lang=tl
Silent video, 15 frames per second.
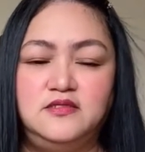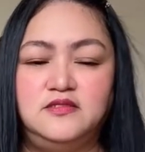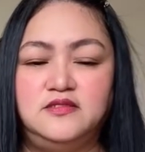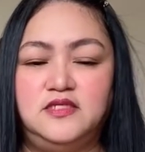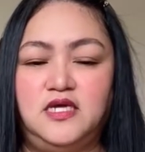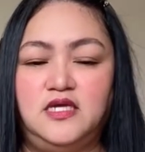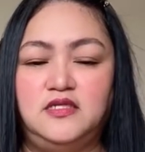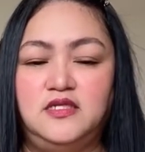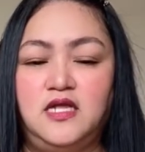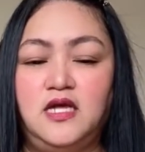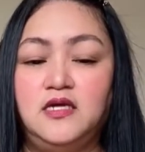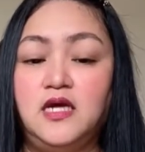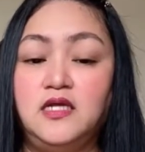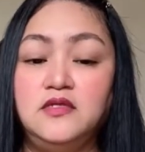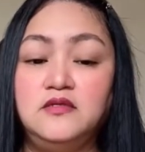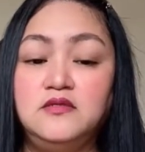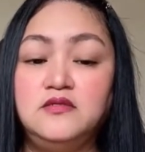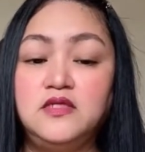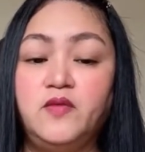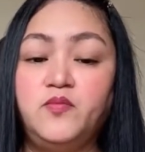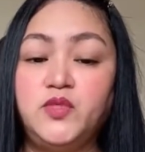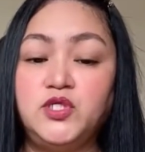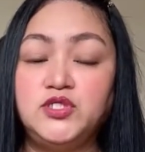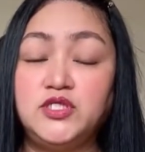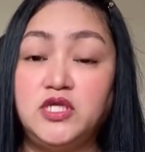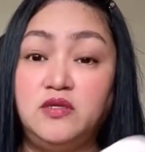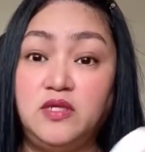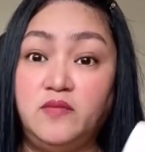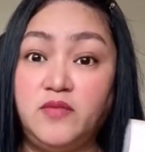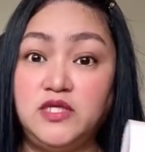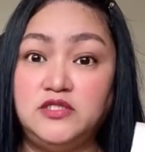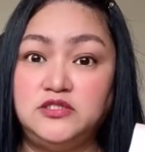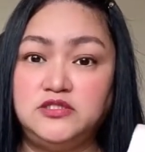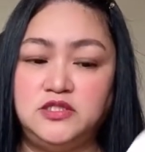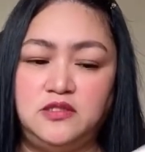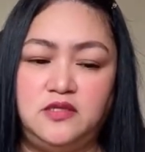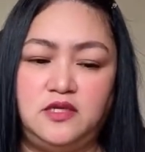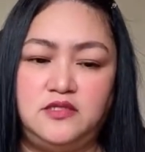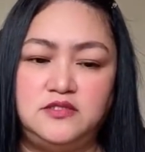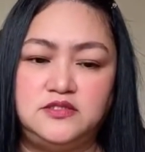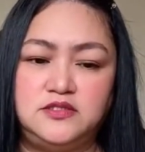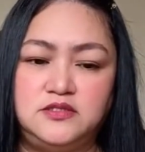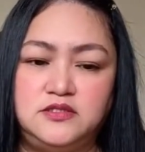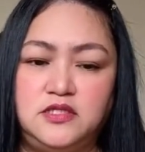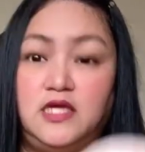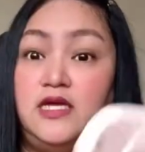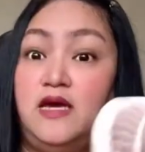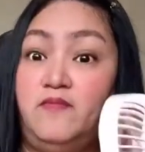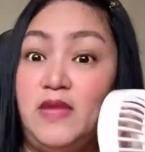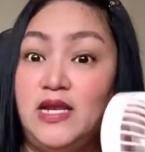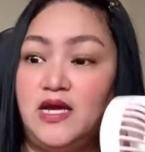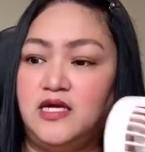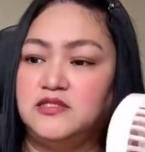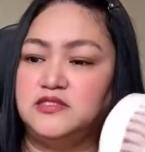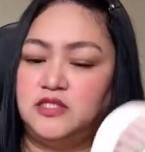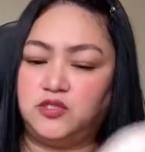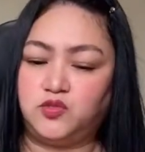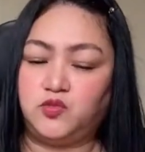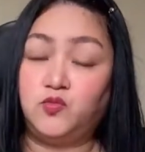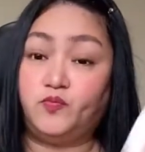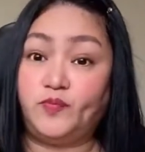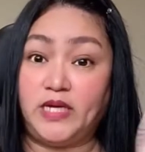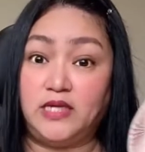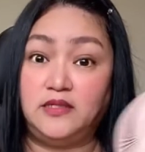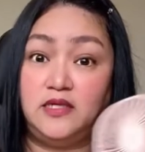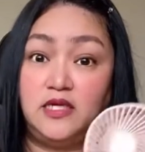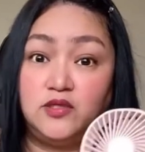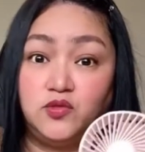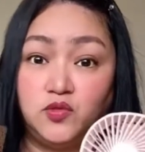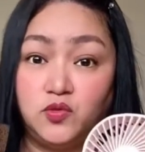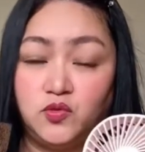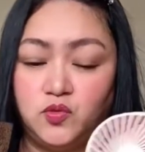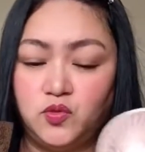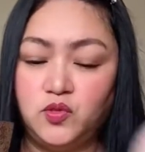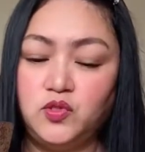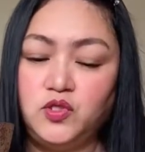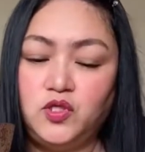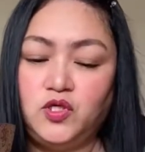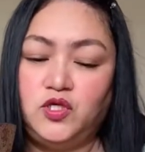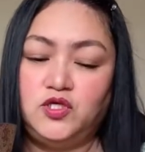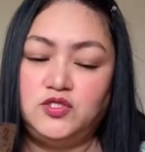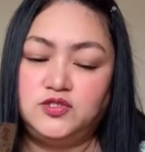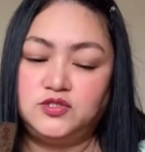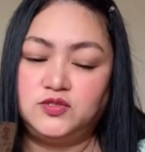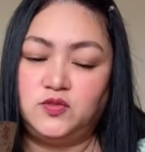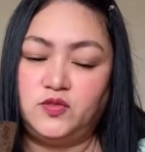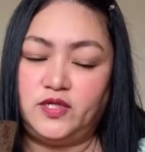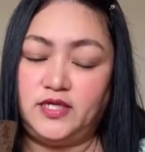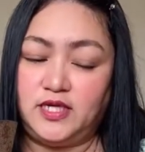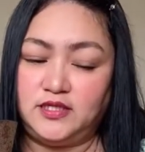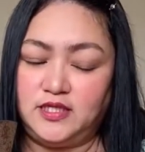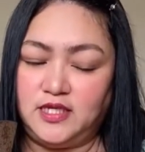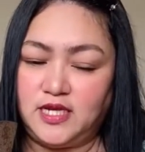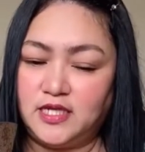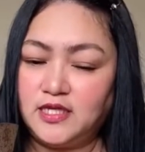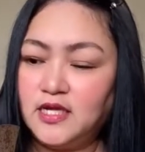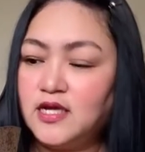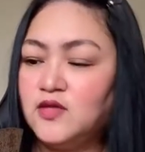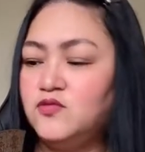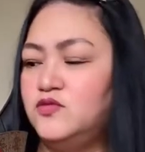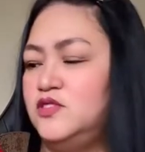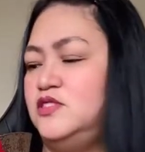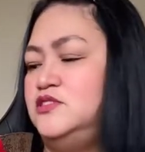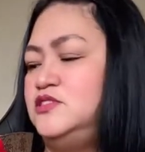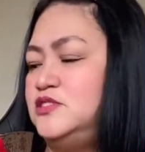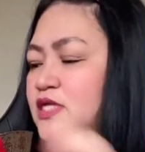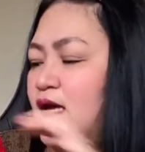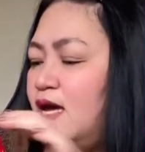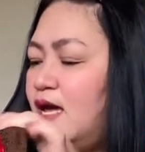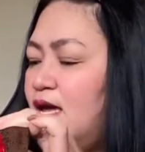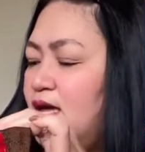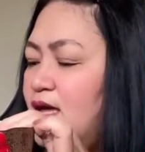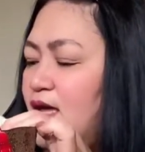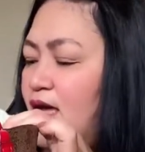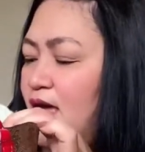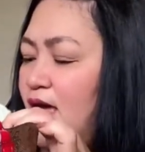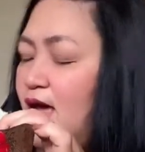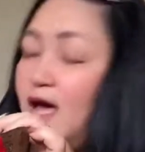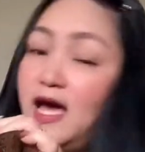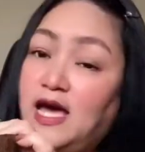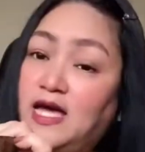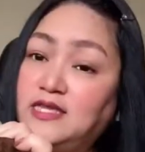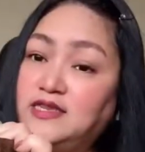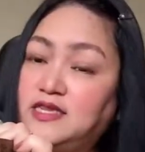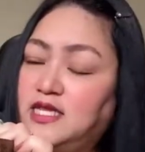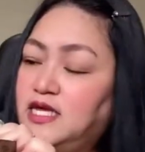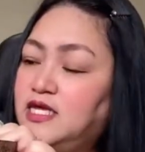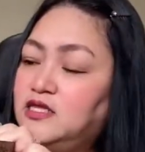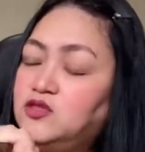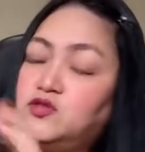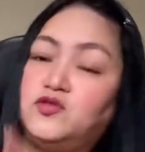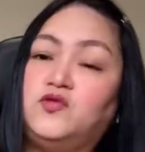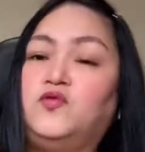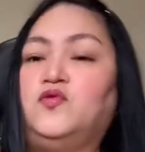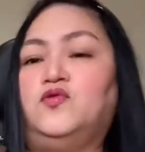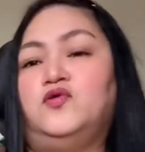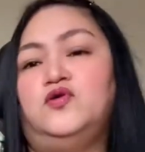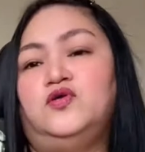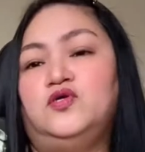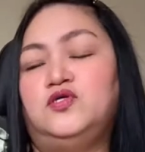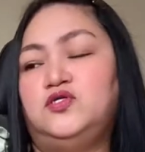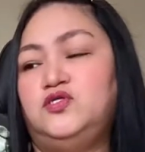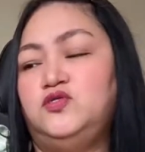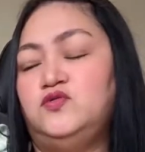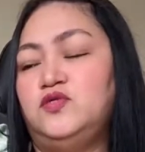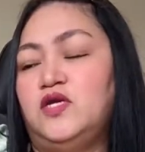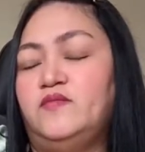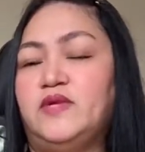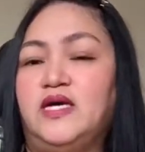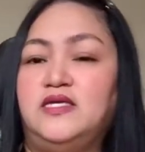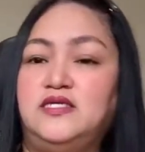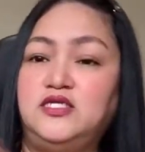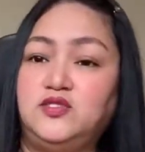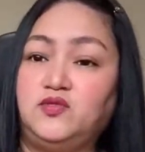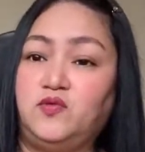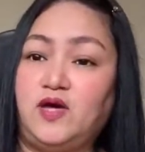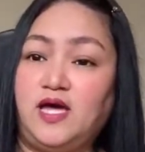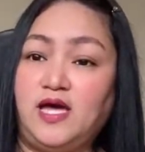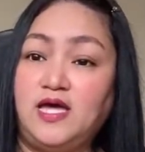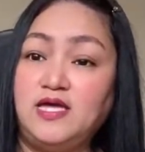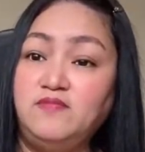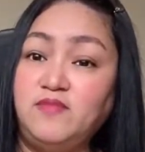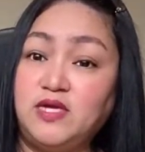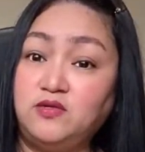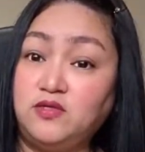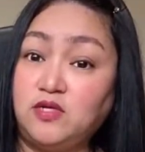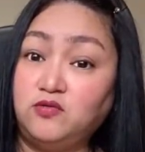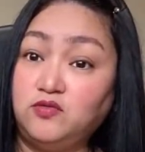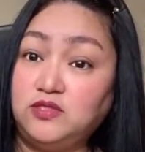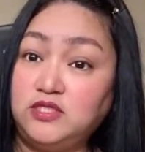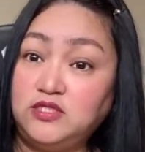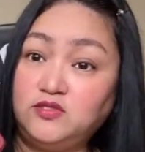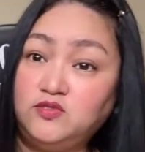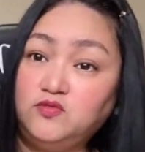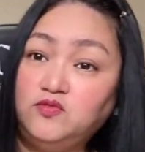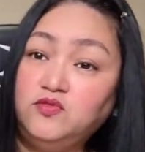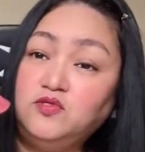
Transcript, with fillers: Ayan. Hanggang number 3 naman siya guys. Kaya malakas itong pan na to. So, ayan, dinadala ko rin siya. At ito, yung laman nito ay meron ako dito